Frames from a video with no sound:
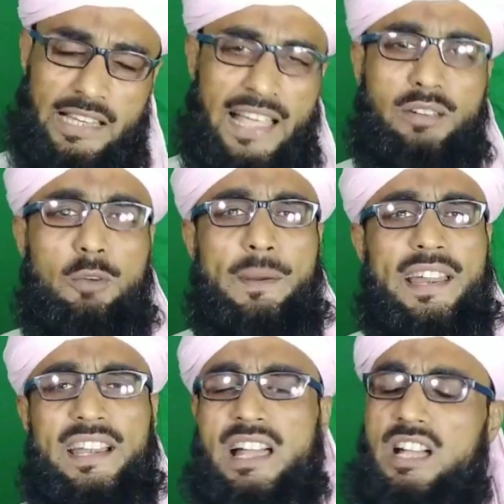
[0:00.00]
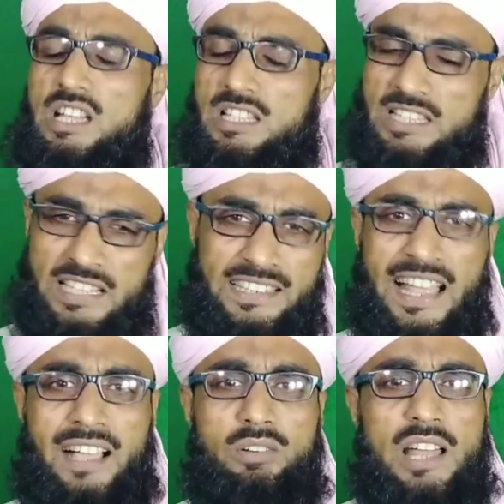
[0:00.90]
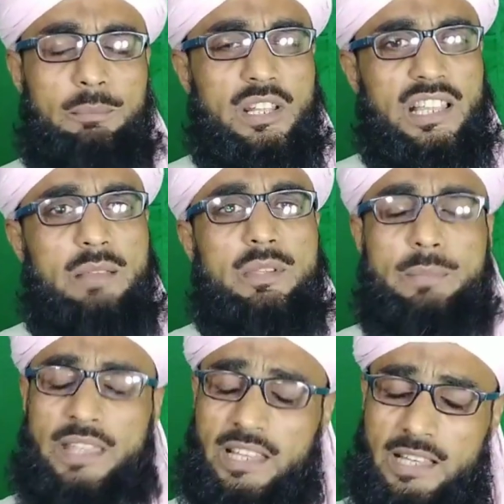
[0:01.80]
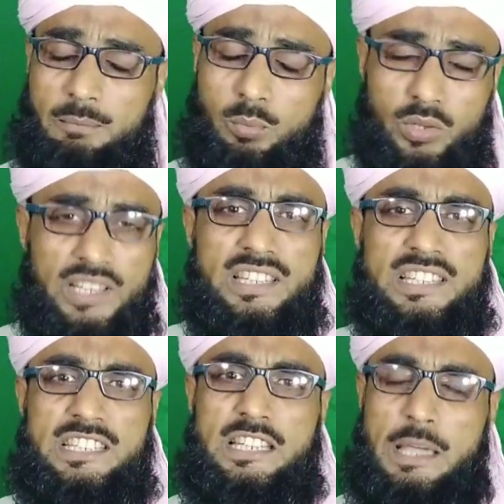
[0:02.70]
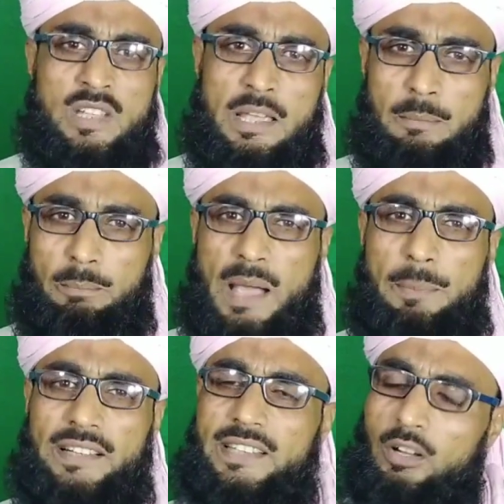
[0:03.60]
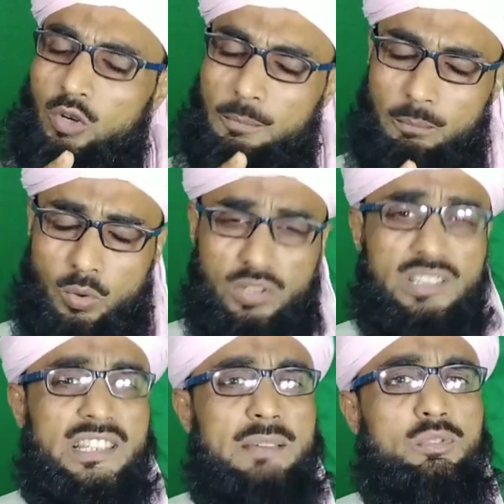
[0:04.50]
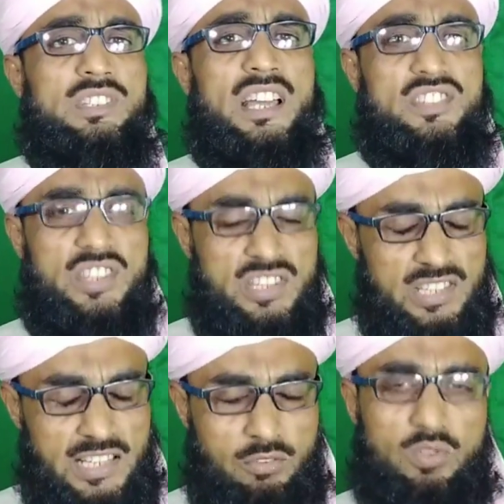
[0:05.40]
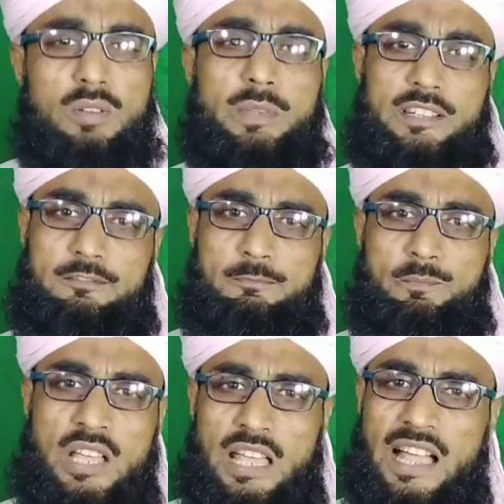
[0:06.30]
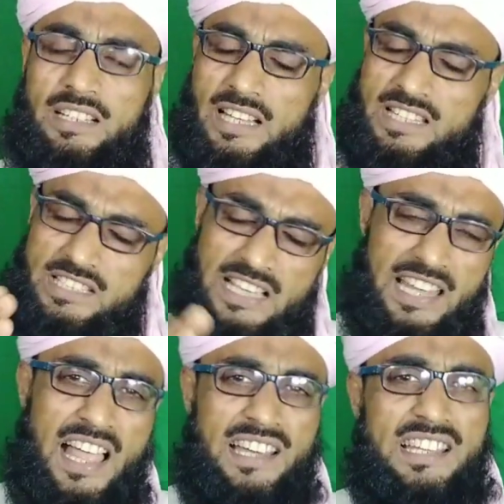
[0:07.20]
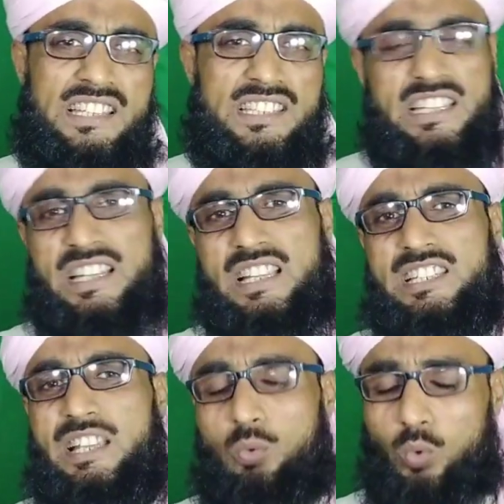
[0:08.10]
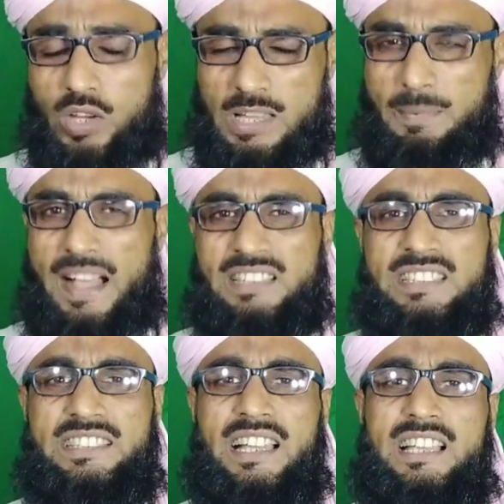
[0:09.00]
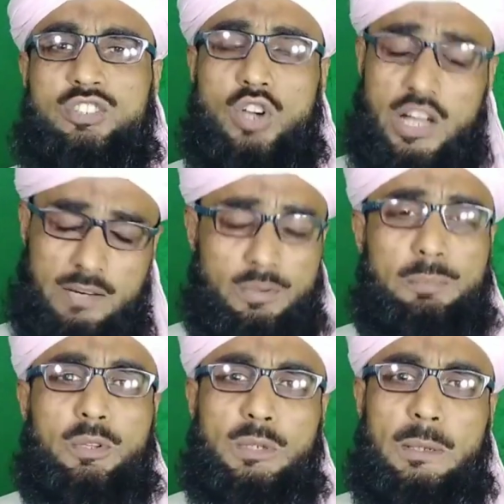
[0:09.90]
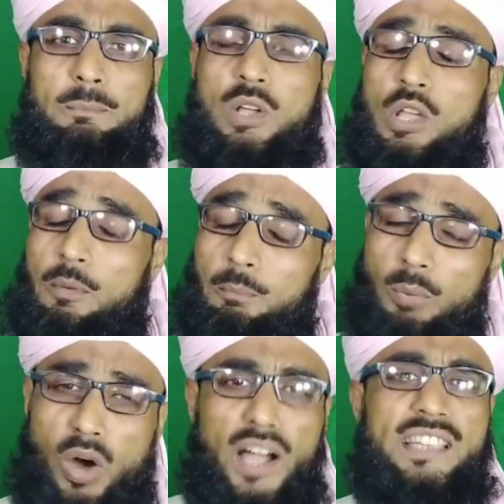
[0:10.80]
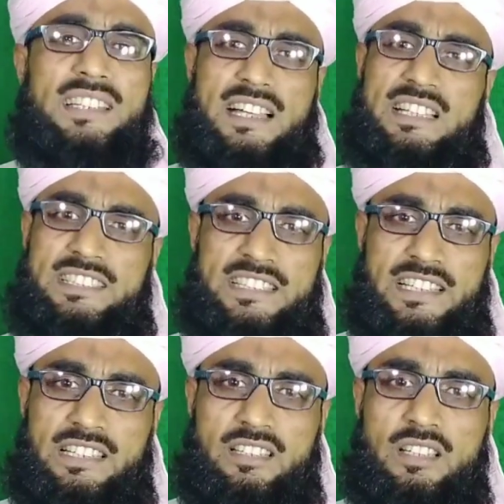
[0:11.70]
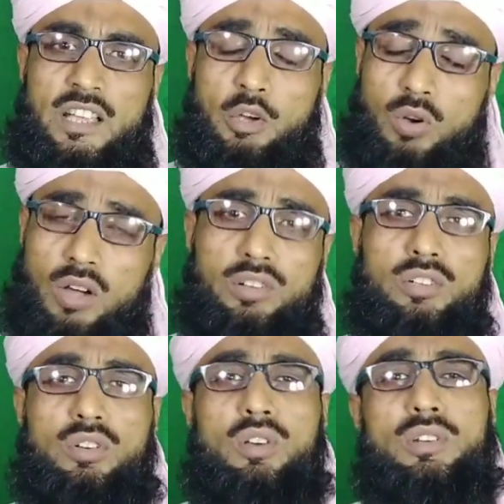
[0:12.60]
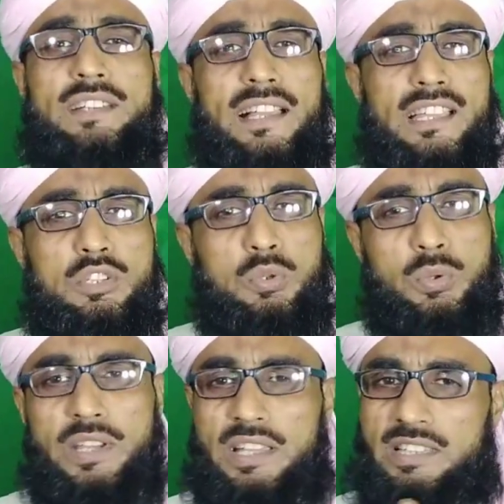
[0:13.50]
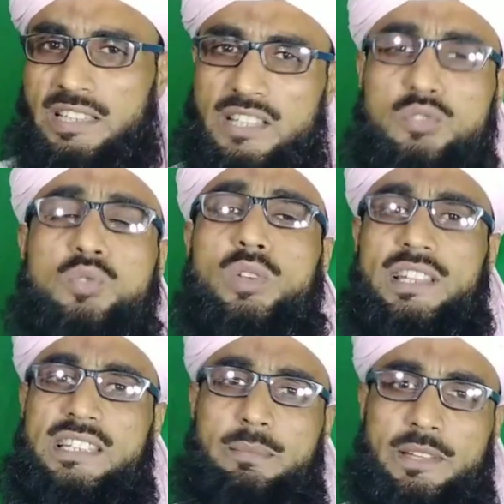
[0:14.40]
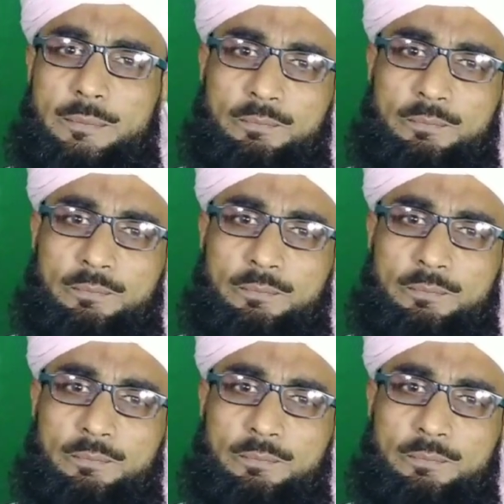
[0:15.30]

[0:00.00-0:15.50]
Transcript: কেন পারে না সেটা এখন আপনাকে আমি ভেঙে বলে দিচ্ছি ব্যাপারটা খুব মন দিয়ে বোঝার চেষ্টা করবেন একটা চালানি জিন এসে ওই ব্যক্তিটাকে সর্বপ্রথম ভয় দেখাতে থাকে কখনো কখনো তাকে ছুঁয়ে দিয়ে চলে যাবে